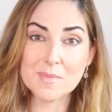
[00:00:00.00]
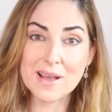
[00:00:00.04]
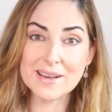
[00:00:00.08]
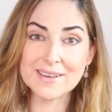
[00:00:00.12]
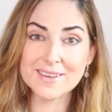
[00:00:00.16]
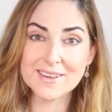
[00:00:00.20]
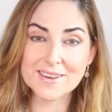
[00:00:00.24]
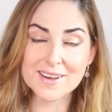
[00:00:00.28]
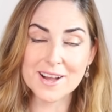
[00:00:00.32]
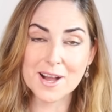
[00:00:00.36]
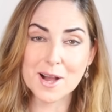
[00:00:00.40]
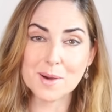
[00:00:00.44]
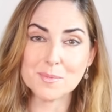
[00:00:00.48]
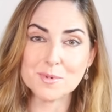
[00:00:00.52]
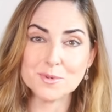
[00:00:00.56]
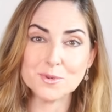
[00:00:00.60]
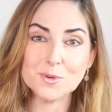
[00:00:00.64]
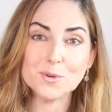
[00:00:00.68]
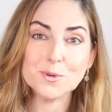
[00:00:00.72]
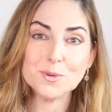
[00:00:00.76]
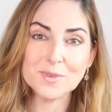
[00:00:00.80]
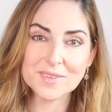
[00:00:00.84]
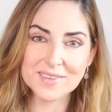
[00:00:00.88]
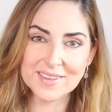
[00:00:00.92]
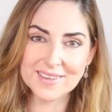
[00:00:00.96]
Männer haben
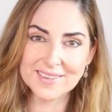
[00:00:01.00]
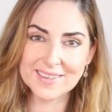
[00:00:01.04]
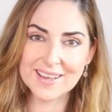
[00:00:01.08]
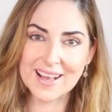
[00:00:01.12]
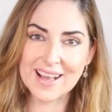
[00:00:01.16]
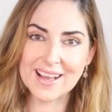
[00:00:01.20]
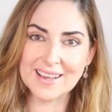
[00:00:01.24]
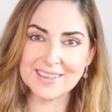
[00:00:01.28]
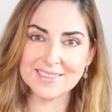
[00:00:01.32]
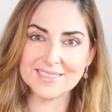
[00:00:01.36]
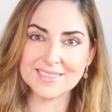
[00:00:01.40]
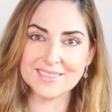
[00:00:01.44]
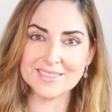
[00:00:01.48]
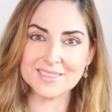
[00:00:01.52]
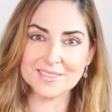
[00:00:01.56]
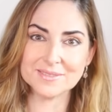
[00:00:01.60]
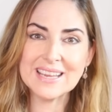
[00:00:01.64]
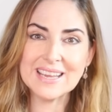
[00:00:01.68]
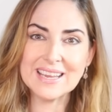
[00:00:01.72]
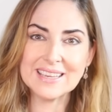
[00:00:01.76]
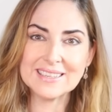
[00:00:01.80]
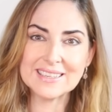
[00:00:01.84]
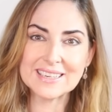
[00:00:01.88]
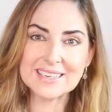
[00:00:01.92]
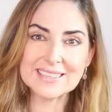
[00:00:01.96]
Unsicherheiten.
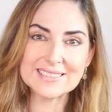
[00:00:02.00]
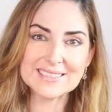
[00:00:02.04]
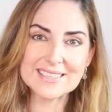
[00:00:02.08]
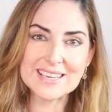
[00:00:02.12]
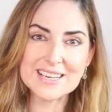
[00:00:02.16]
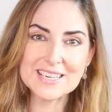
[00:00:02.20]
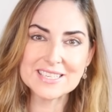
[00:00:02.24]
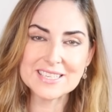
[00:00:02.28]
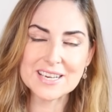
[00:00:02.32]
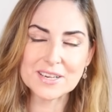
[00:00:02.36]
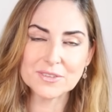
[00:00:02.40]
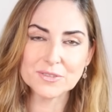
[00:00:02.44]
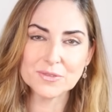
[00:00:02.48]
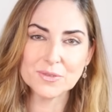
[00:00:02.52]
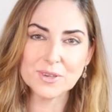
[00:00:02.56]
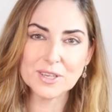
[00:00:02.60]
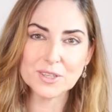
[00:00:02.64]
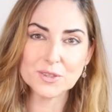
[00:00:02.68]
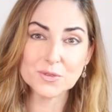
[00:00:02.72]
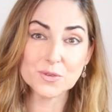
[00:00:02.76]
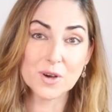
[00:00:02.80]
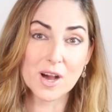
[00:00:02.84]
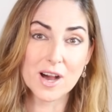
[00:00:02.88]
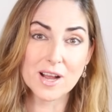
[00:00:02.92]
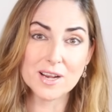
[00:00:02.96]
In der Gesellschaft
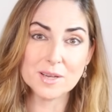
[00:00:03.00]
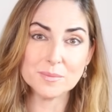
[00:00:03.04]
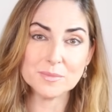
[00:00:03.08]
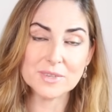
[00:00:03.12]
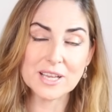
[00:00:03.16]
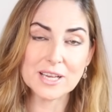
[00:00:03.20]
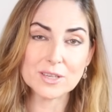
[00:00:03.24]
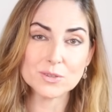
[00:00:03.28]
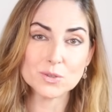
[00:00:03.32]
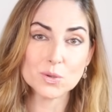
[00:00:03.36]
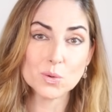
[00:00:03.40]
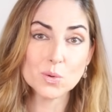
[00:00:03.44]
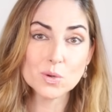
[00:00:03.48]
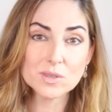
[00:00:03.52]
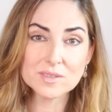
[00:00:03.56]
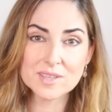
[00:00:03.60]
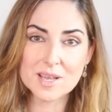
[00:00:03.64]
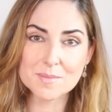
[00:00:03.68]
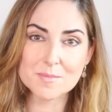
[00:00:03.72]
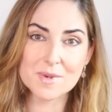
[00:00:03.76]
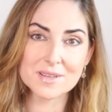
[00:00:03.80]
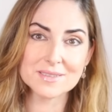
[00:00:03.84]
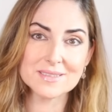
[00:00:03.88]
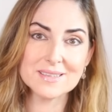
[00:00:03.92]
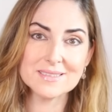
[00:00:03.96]
wird vor allem der Druck
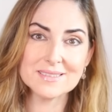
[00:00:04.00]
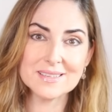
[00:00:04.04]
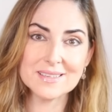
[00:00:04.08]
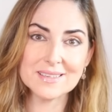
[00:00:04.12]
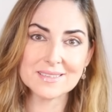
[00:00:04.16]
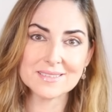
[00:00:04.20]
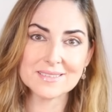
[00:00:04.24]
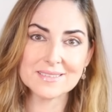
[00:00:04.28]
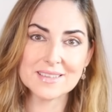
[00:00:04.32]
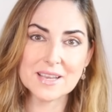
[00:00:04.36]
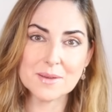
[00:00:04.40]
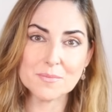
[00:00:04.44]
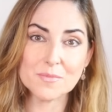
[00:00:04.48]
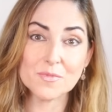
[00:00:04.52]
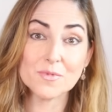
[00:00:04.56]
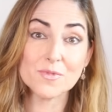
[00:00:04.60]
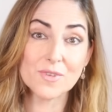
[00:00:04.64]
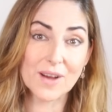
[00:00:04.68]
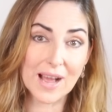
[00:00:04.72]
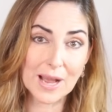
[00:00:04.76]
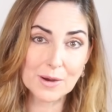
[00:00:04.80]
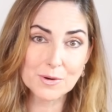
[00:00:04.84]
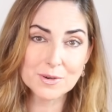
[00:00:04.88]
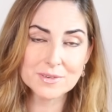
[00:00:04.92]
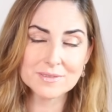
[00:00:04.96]
thematisiert, dem
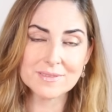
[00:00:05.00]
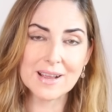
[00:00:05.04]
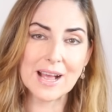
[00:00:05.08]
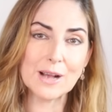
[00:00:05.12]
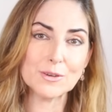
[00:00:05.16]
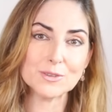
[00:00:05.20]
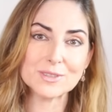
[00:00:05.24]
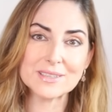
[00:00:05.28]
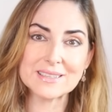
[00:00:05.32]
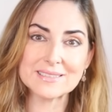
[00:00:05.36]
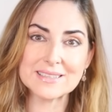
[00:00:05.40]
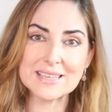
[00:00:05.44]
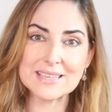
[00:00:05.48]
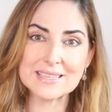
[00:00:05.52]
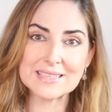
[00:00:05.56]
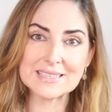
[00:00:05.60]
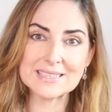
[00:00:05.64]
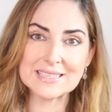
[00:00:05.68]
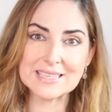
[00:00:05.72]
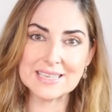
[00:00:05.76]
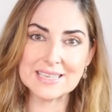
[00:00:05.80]
Frauen ausgesetzt